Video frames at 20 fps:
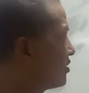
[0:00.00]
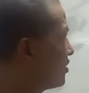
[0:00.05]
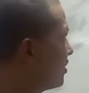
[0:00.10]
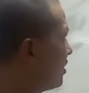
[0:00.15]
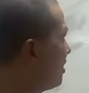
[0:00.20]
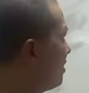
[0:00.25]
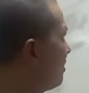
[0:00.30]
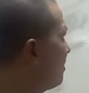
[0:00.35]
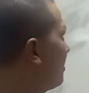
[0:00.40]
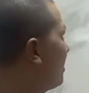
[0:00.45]

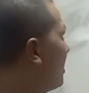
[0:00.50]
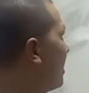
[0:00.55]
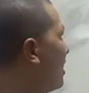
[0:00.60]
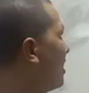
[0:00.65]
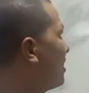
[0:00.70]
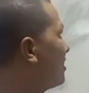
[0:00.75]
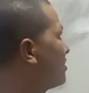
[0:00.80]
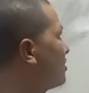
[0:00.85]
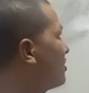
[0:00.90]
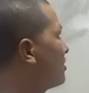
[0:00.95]
चले
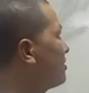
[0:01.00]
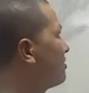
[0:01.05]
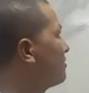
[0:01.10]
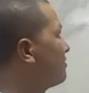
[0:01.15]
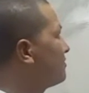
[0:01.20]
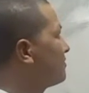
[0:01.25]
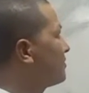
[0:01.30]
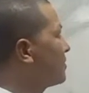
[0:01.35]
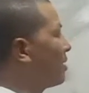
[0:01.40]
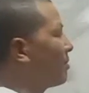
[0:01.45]
आज
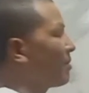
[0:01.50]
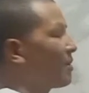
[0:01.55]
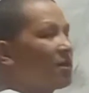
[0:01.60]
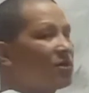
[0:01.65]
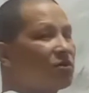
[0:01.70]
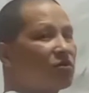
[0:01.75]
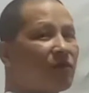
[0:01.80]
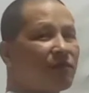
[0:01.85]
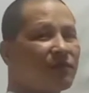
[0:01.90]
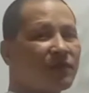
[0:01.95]
हमारा
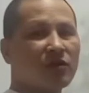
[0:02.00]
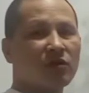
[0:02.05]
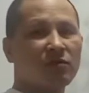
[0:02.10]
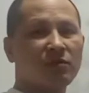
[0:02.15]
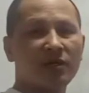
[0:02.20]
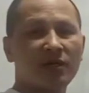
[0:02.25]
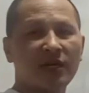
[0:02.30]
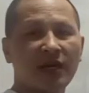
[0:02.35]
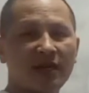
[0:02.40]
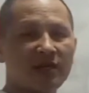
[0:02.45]
टॉपिक के
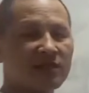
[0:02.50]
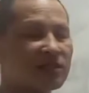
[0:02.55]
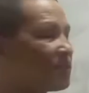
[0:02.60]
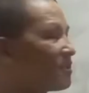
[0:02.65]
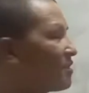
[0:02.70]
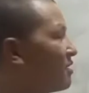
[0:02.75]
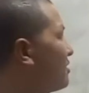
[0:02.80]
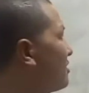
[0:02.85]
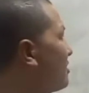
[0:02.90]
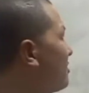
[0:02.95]
ऊपर डायरेक्ट चलते